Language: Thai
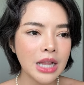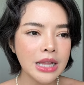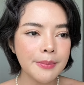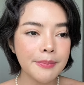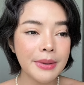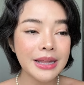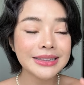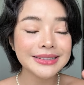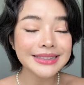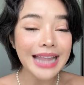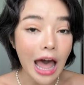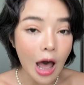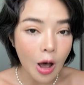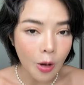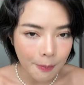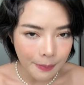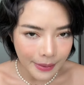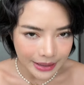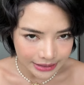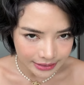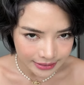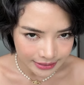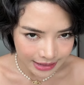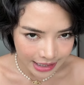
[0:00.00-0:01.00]
เป็นเตาป
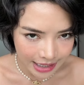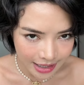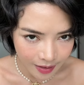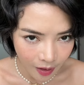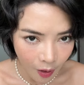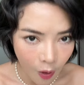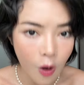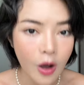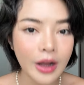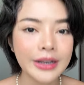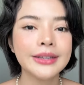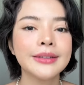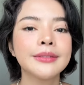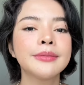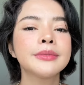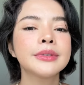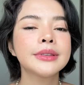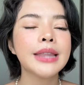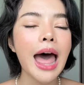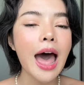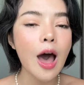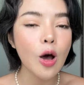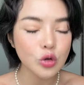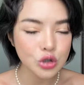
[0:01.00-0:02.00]
ฏิกรณ์
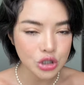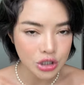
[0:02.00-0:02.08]
เตา